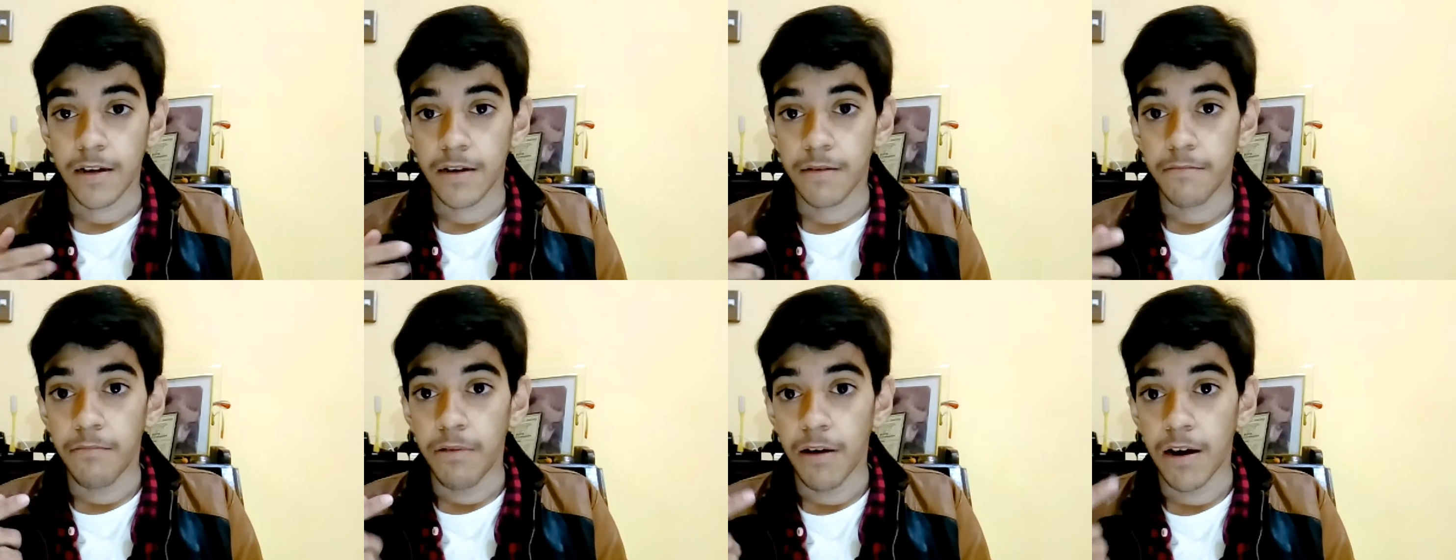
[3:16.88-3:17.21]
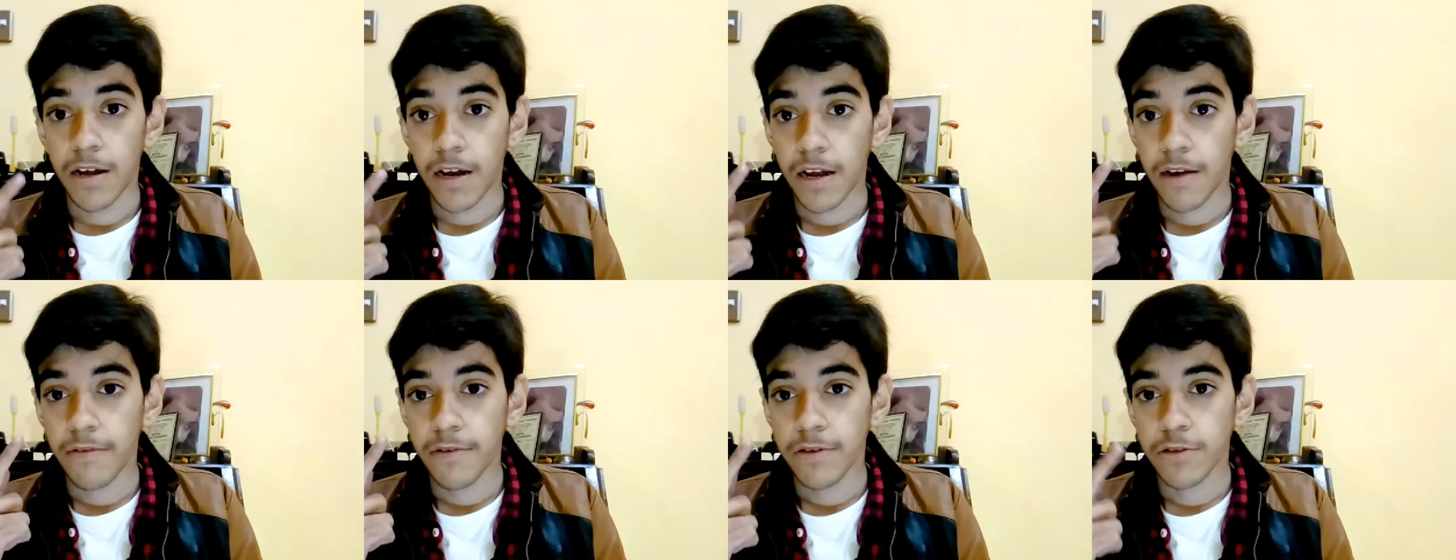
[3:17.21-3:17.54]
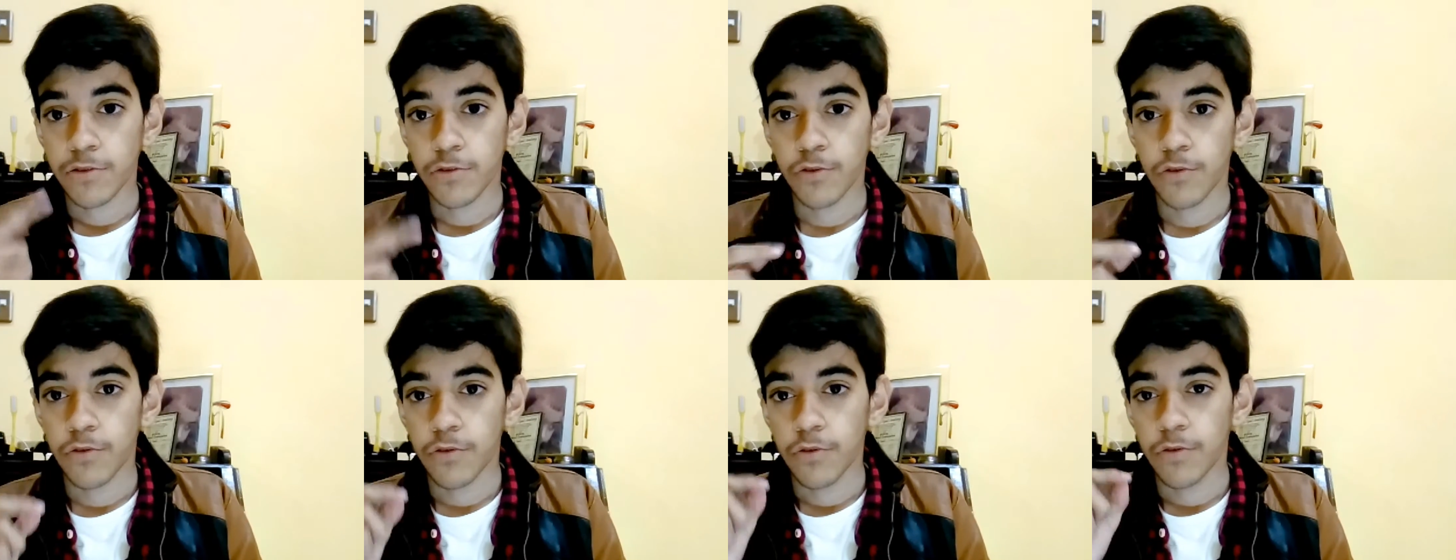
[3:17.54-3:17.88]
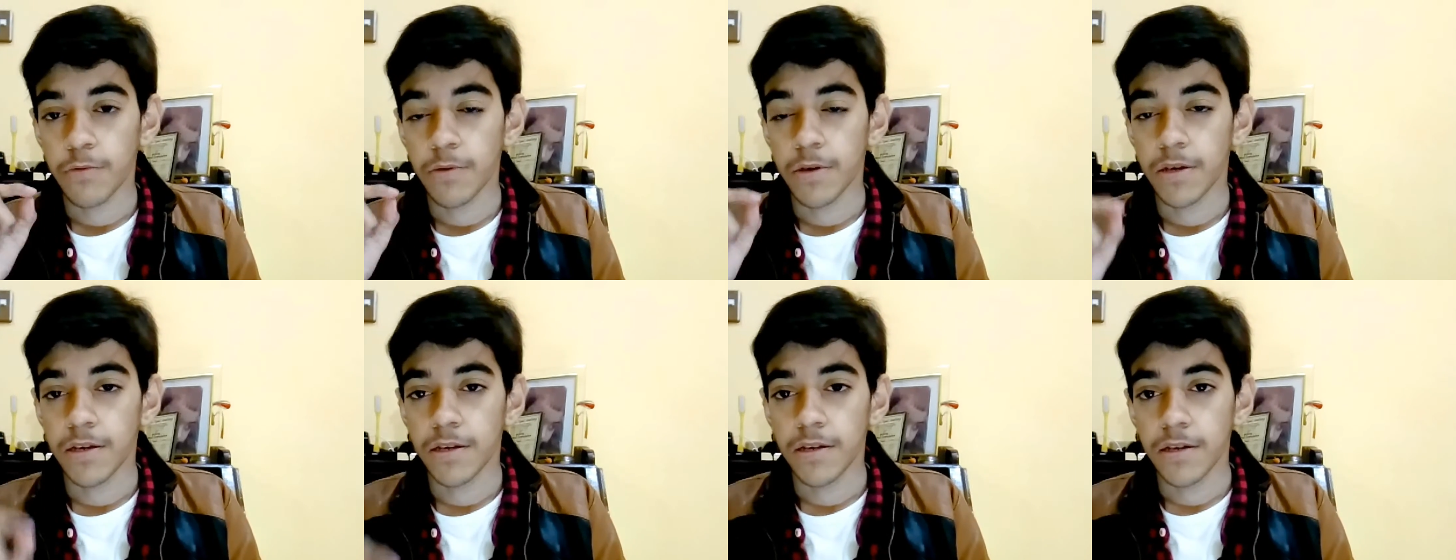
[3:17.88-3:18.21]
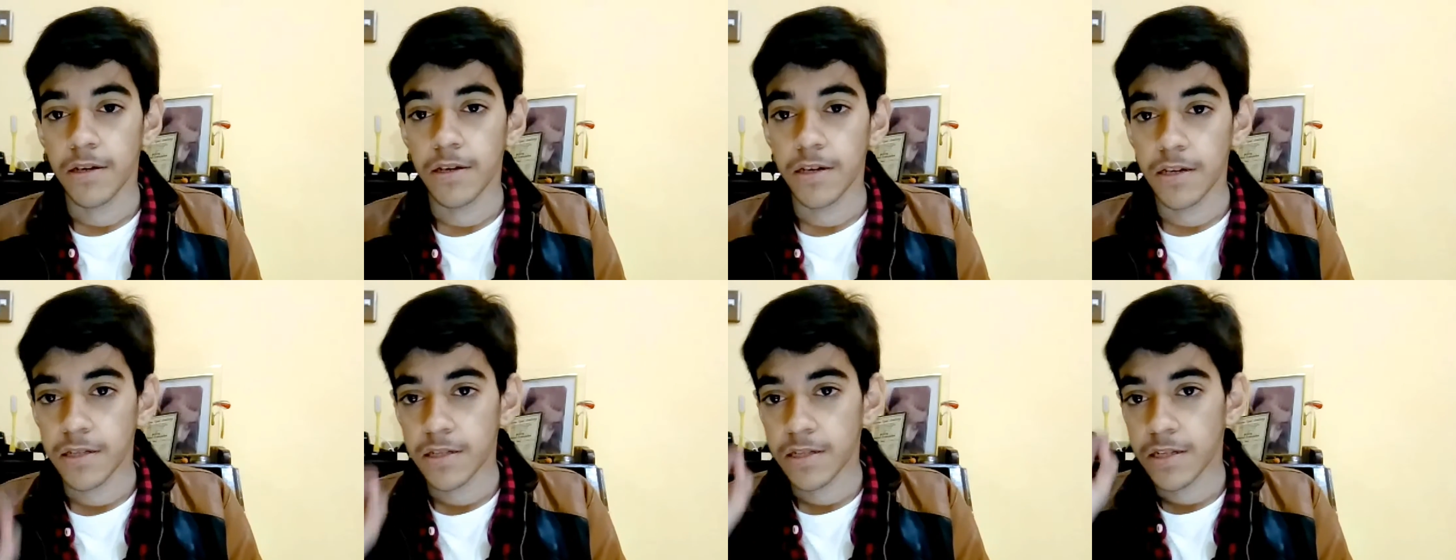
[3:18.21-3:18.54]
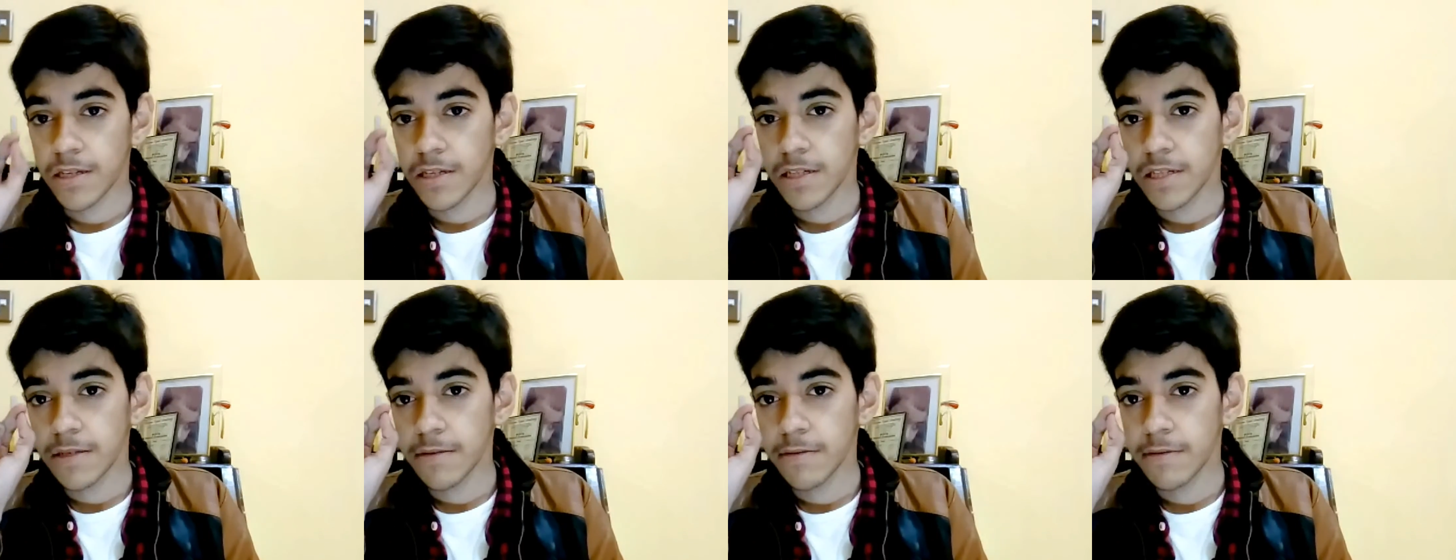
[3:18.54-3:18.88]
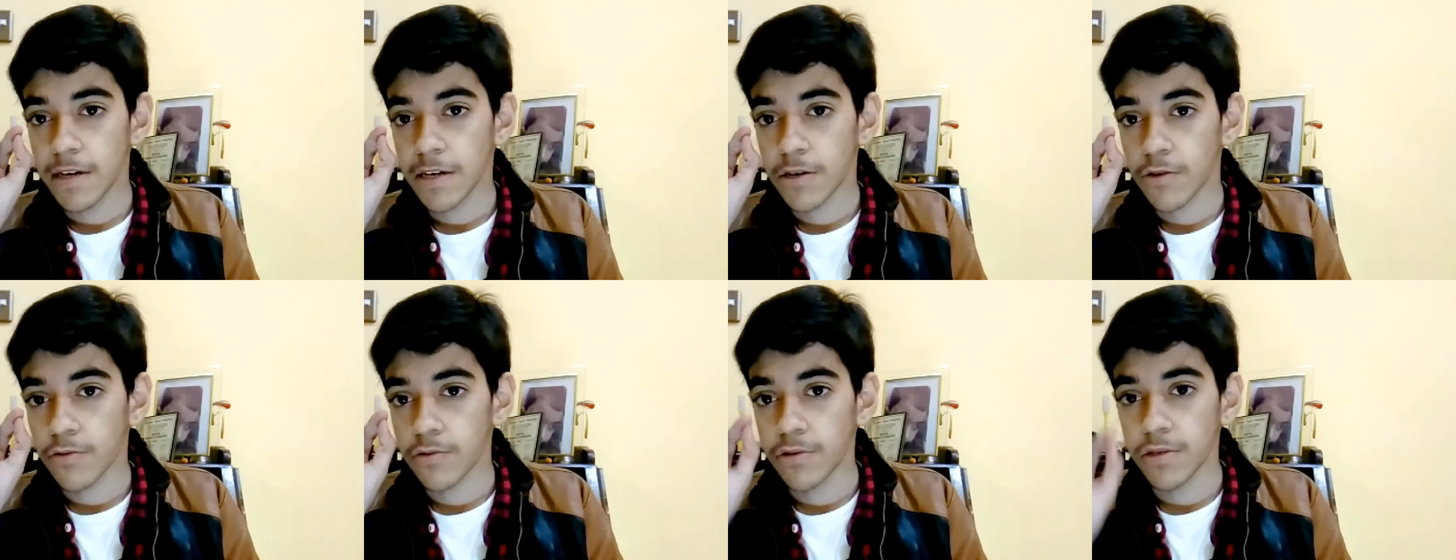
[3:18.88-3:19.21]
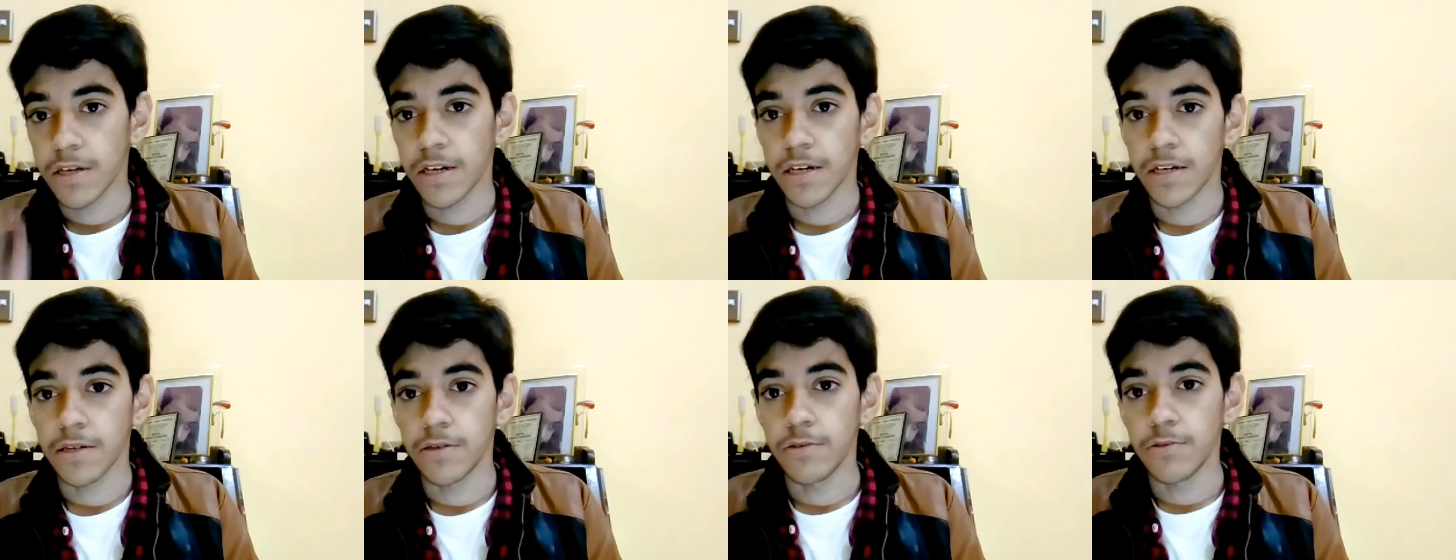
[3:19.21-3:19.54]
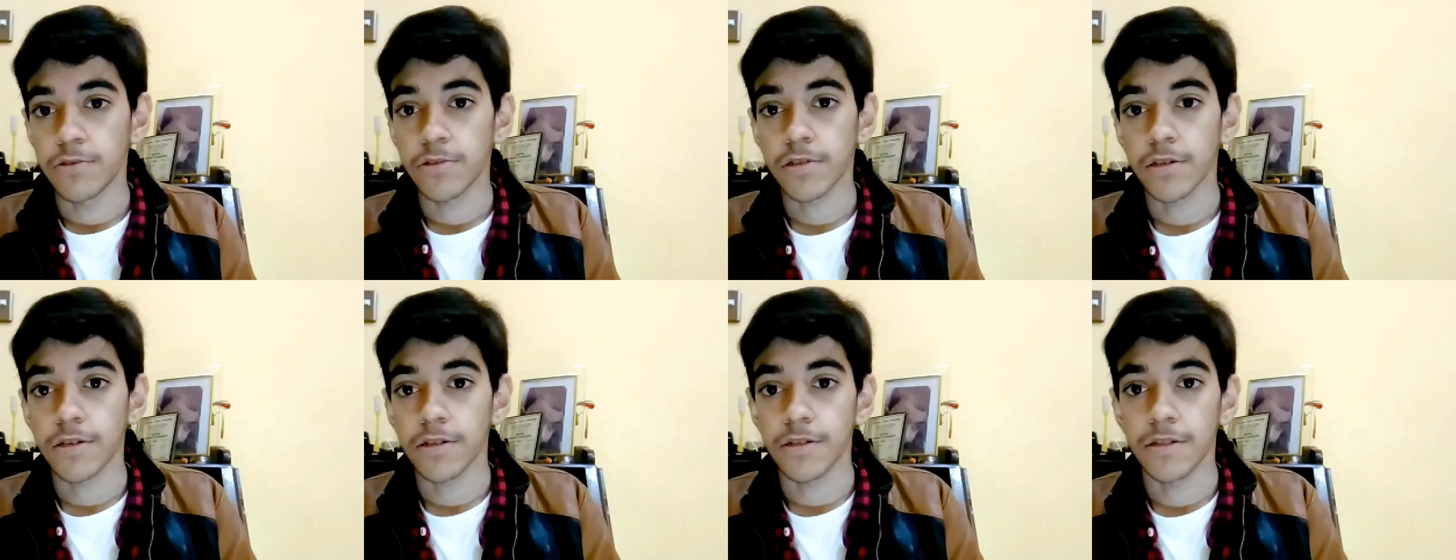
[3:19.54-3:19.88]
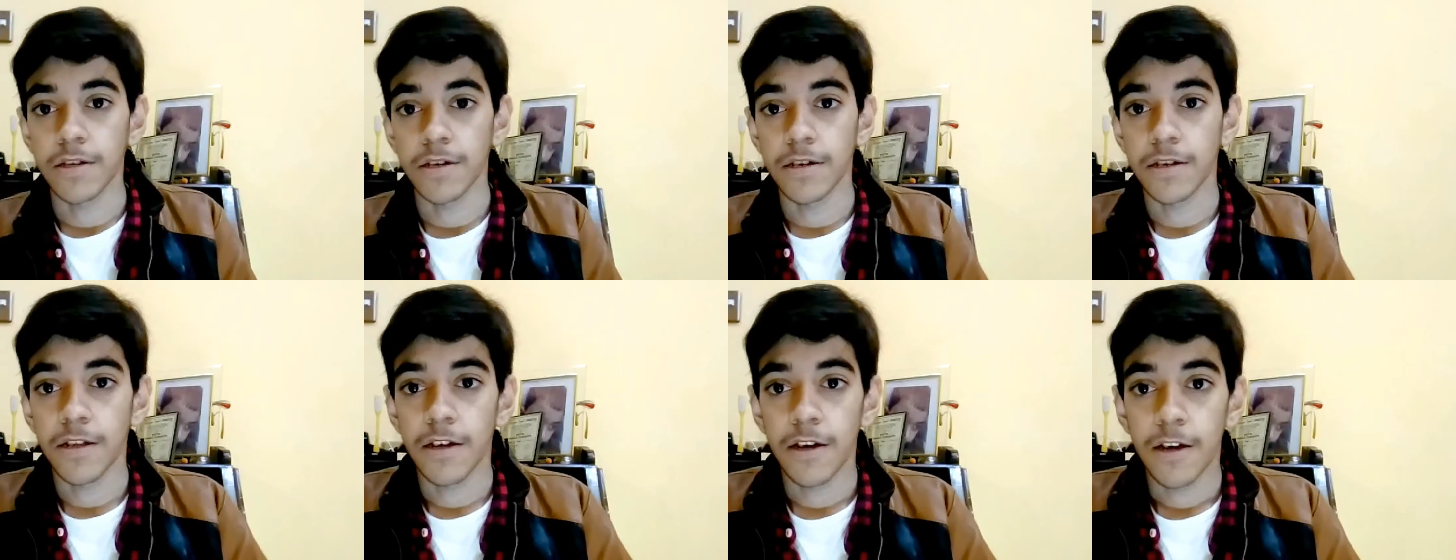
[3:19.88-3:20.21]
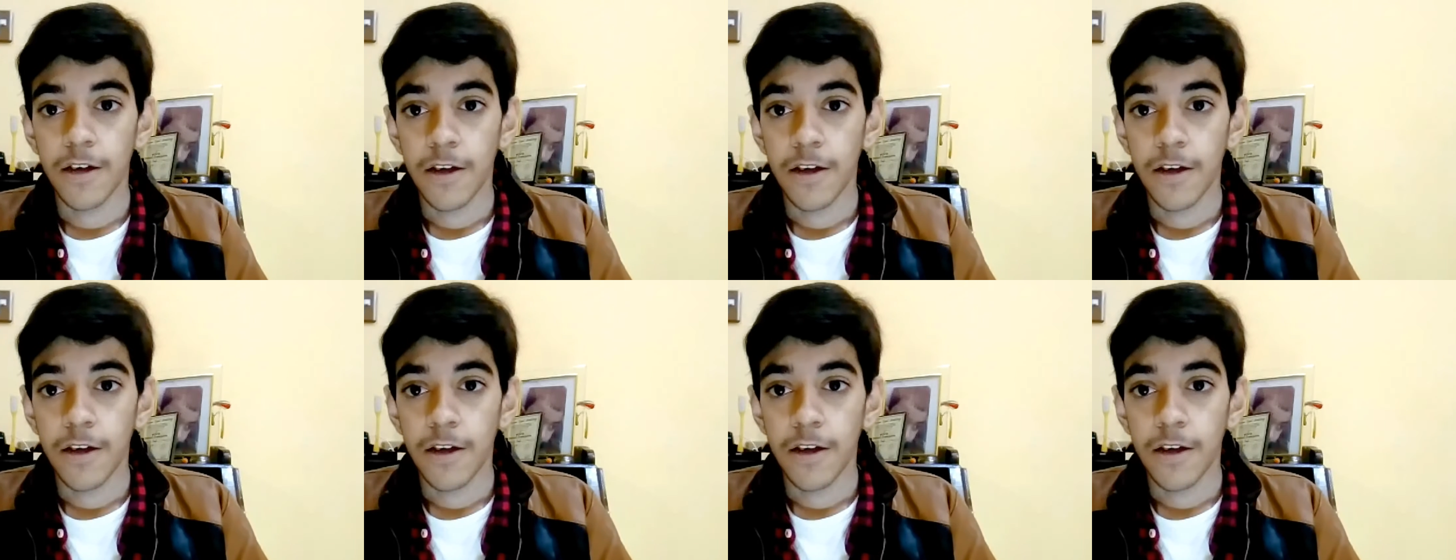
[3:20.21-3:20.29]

अगर भरा हुआ स्टोर रूम है इतनी सी भी एको नहीं आएगी उसके अंदर